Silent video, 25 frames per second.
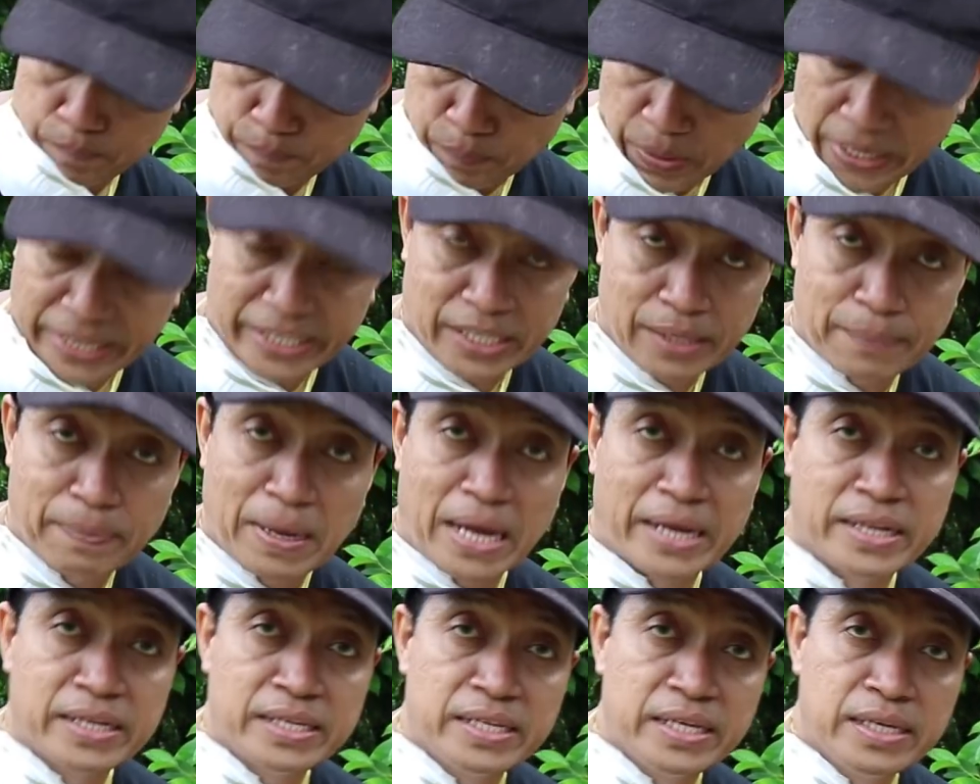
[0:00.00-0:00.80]
ผลิต
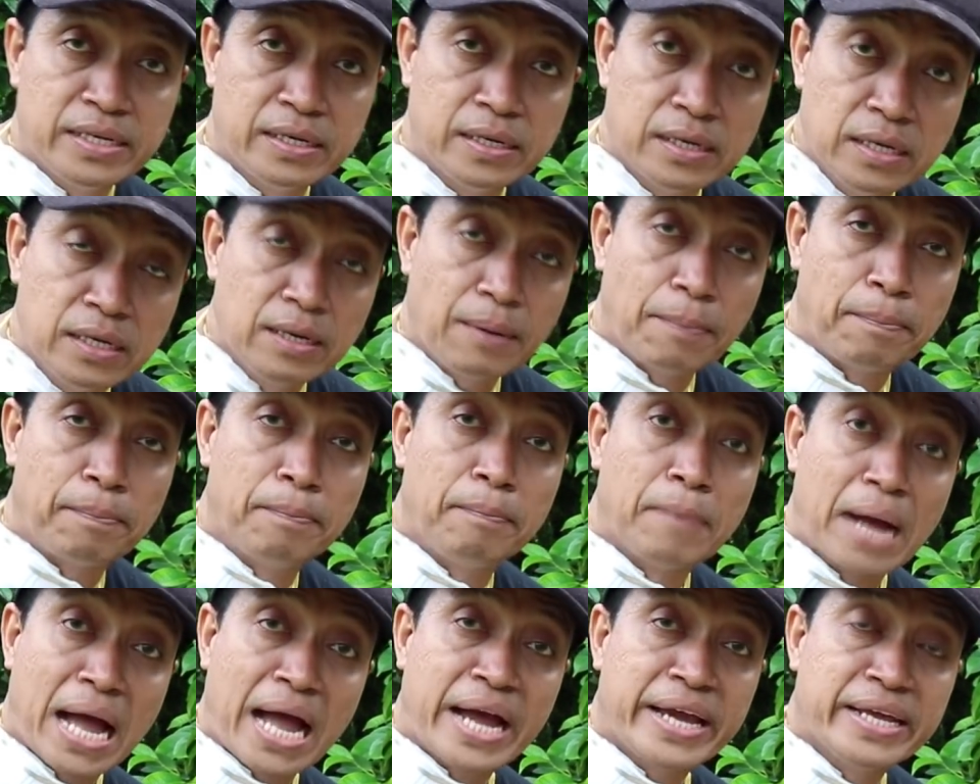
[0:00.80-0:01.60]
ภัณฑ์ที่เคลือบ
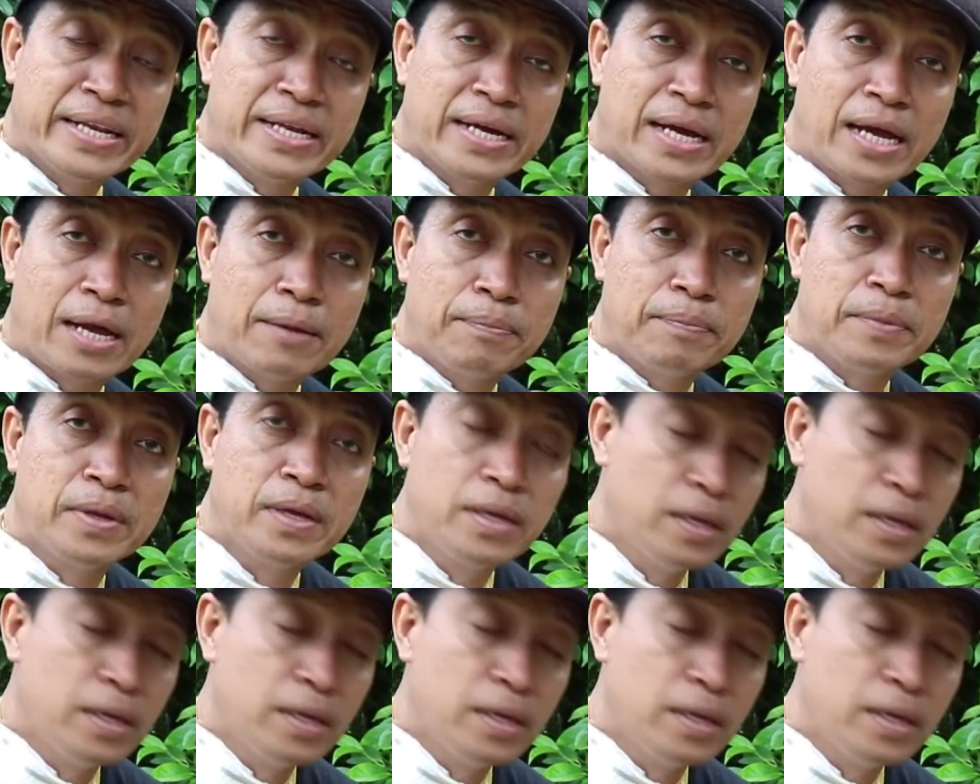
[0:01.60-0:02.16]
ไม้นะครับ